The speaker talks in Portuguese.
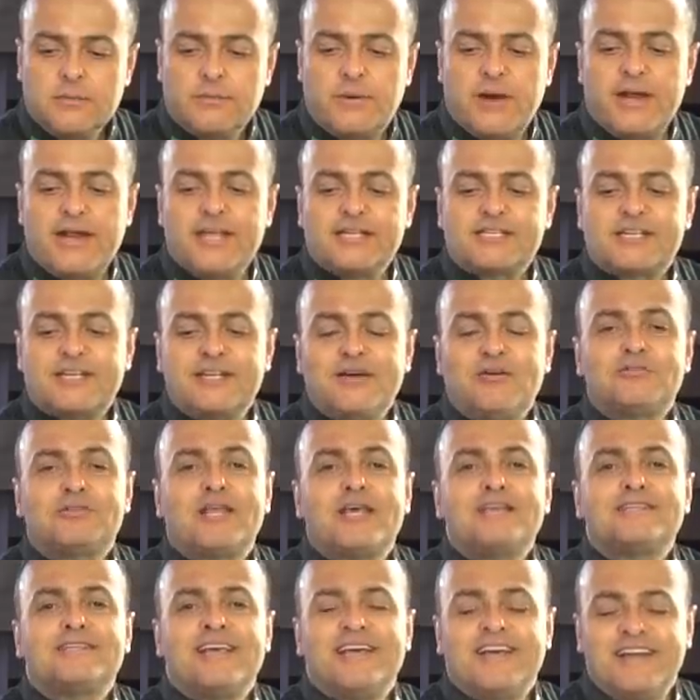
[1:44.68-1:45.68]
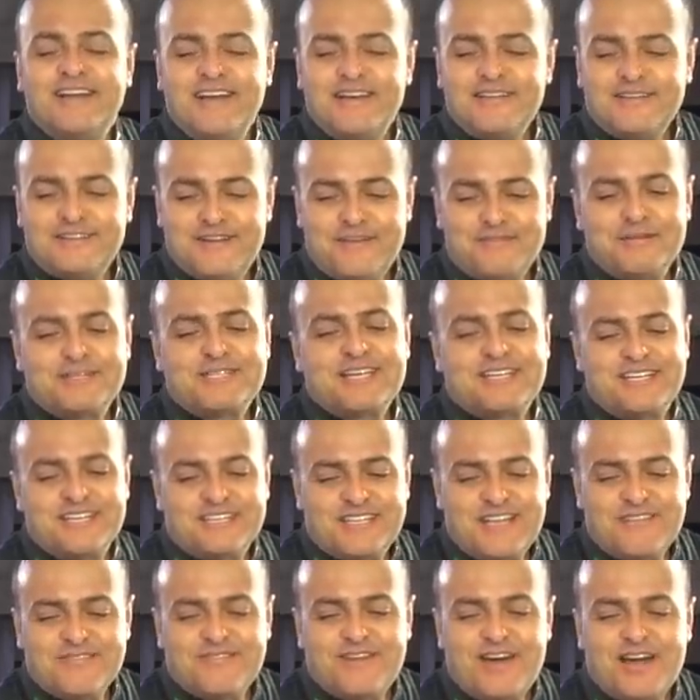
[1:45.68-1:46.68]
Parece que não tem segredo, né? Mas aqui
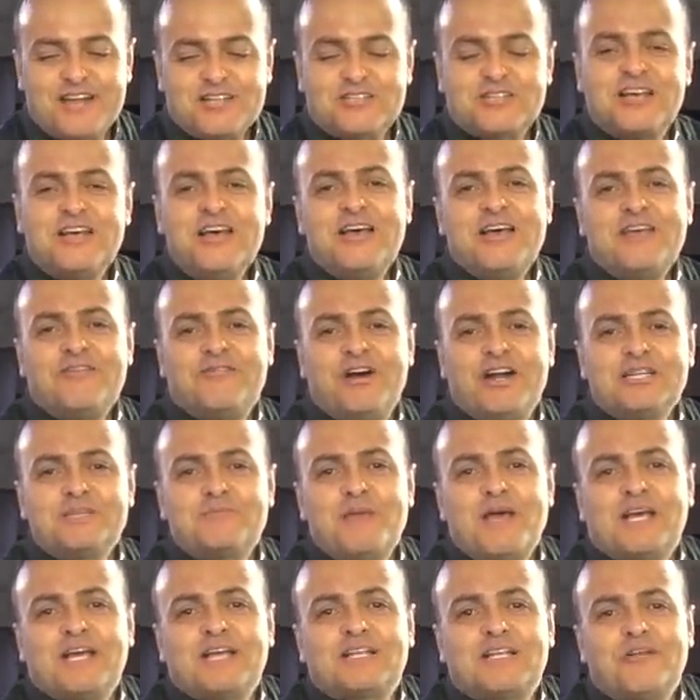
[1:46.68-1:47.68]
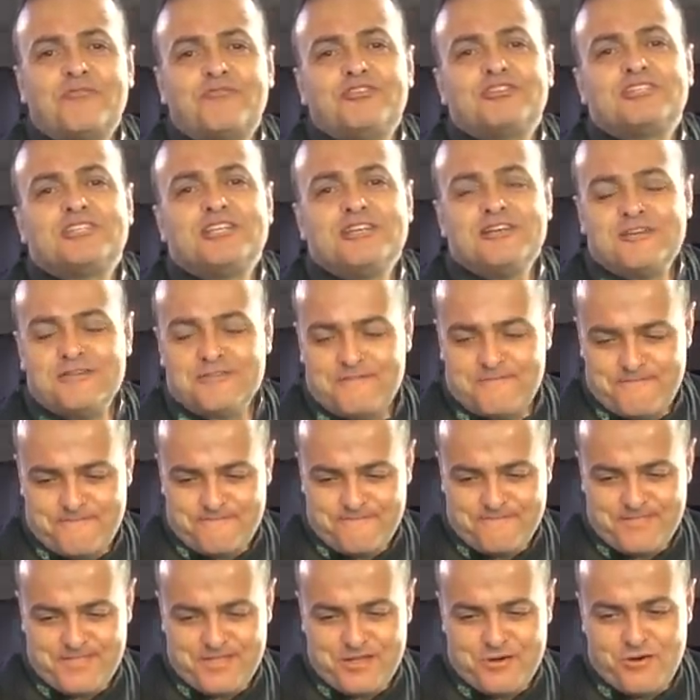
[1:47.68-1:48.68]
tem várias, várias mequetrefezinhas.
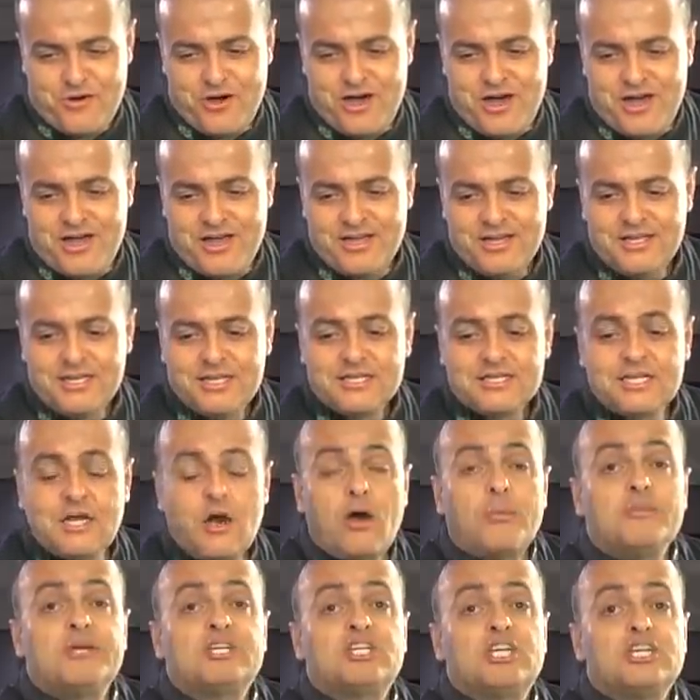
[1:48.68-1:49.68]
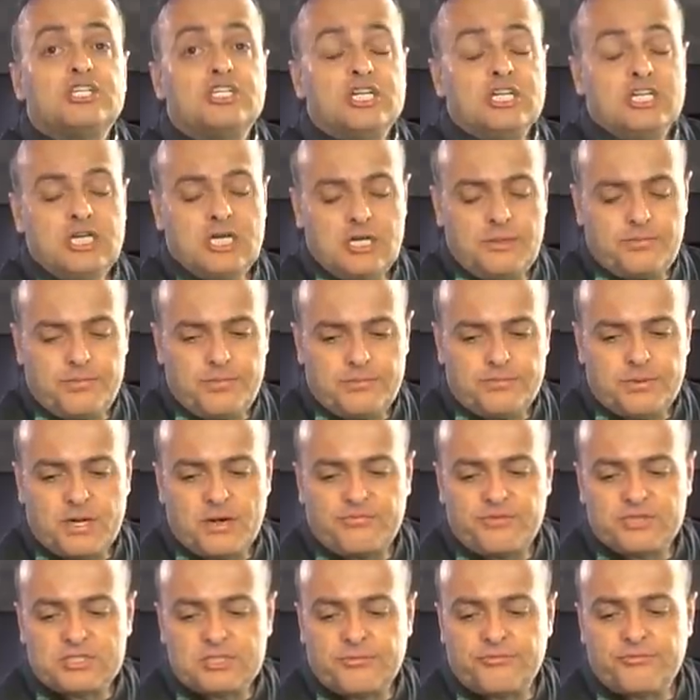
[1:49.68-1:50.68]
Ó, dá uma mexidinha para
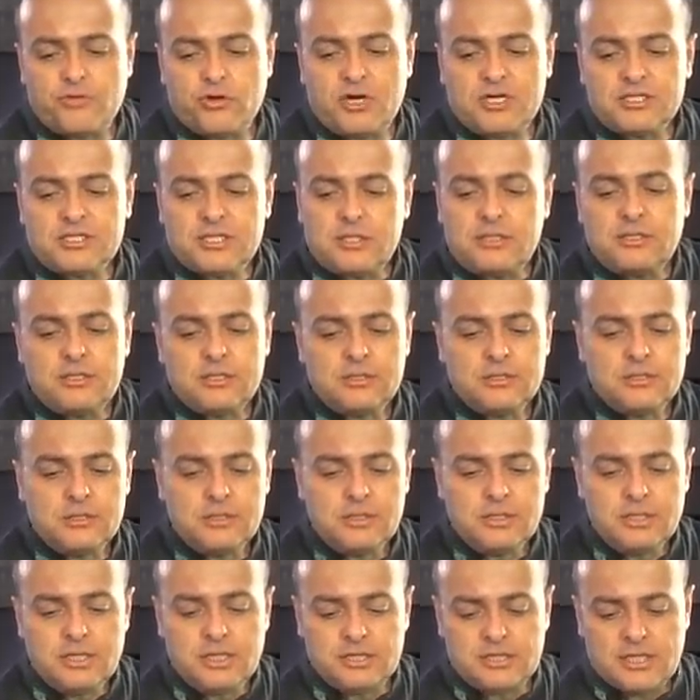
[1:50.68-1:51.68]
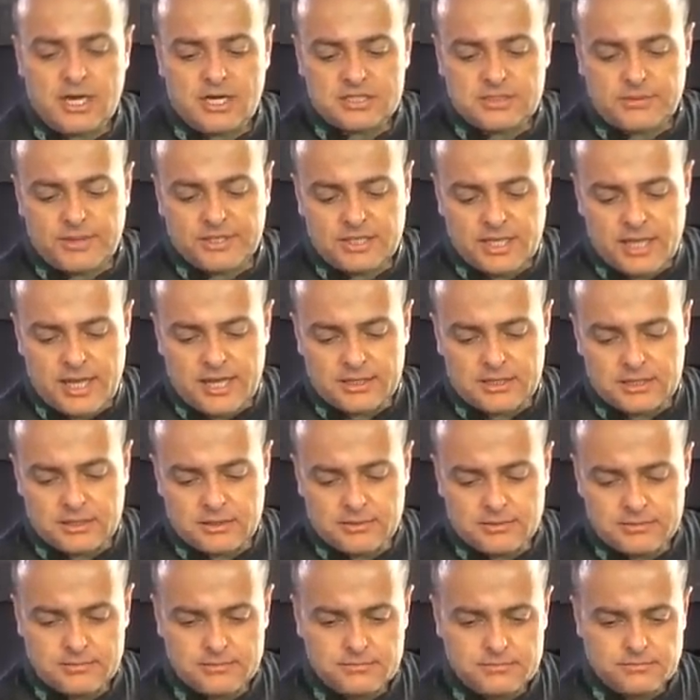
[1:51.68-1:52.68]
não fazer força e traz a
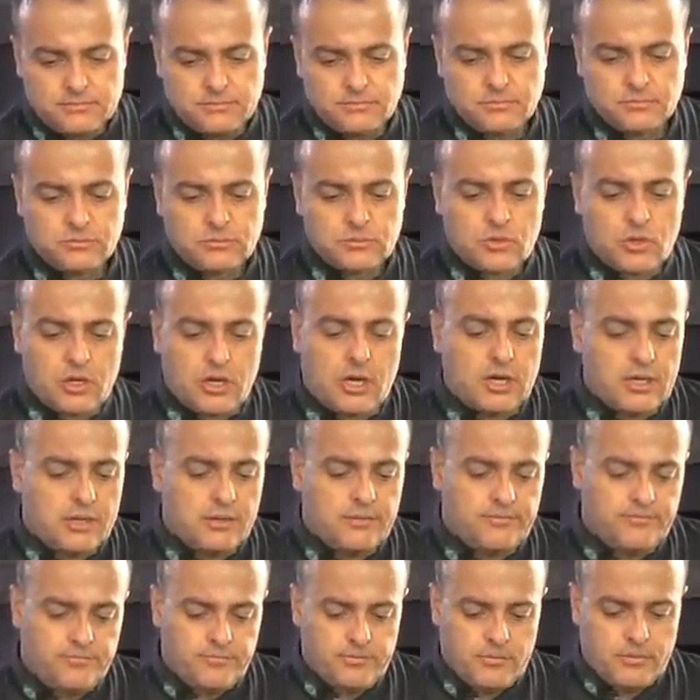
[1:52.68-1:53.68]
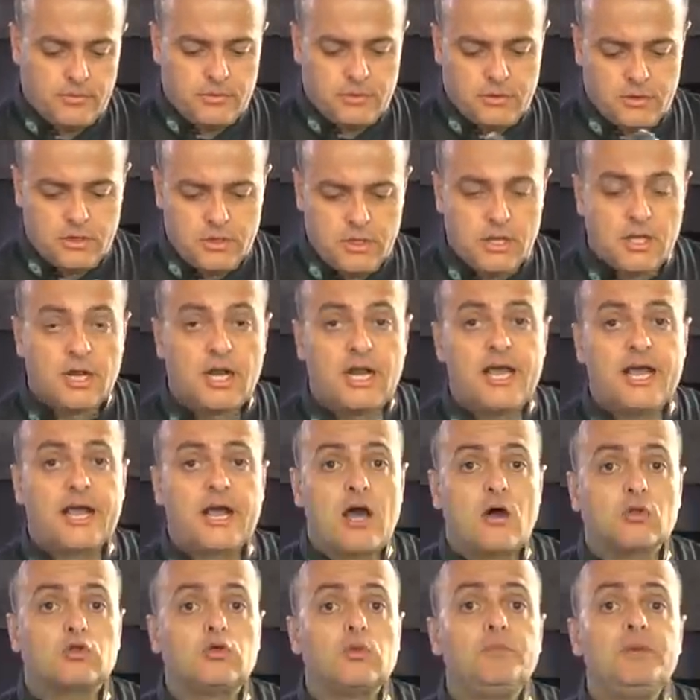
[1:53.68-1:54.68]
batata. Ó.
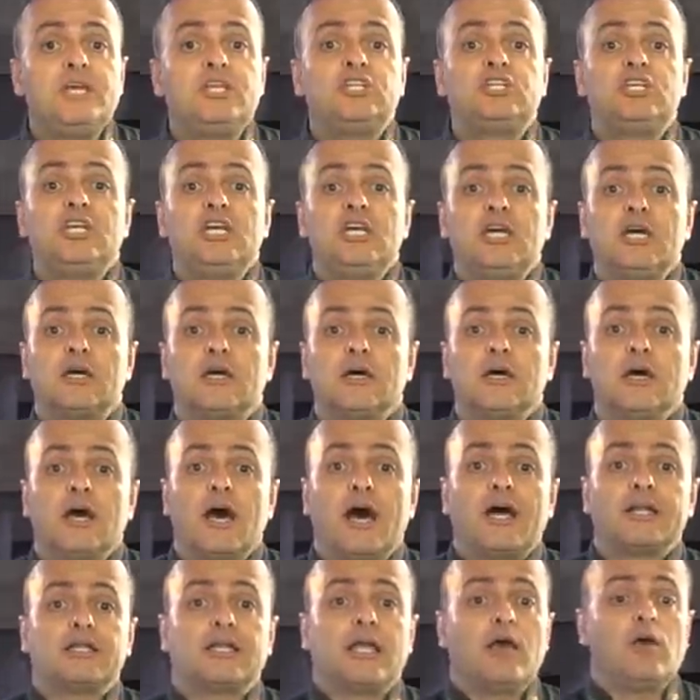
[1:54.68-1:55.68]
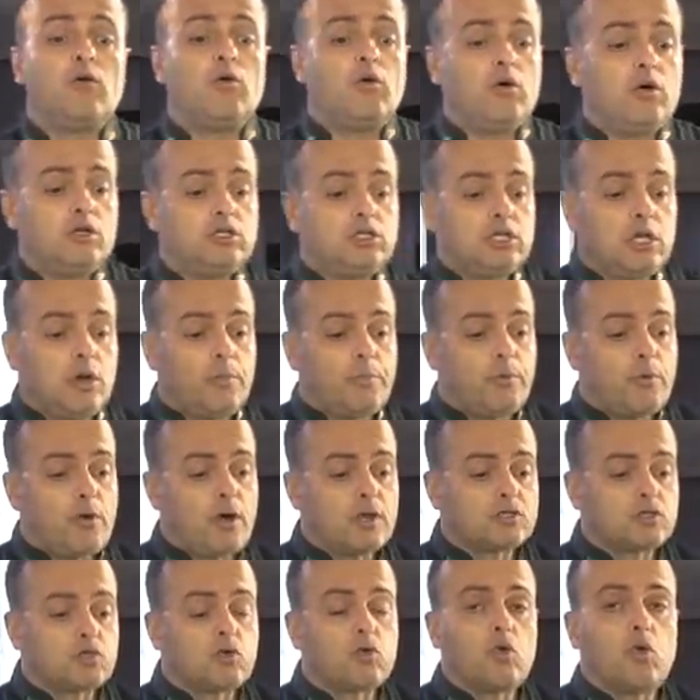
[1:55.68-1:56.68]
Legal tu medir até onde eu
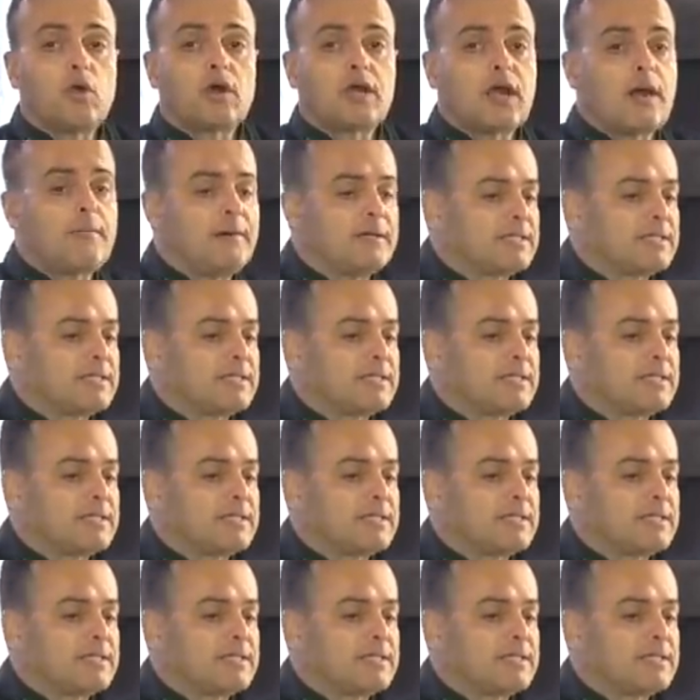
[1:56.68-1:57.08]
posso colocar a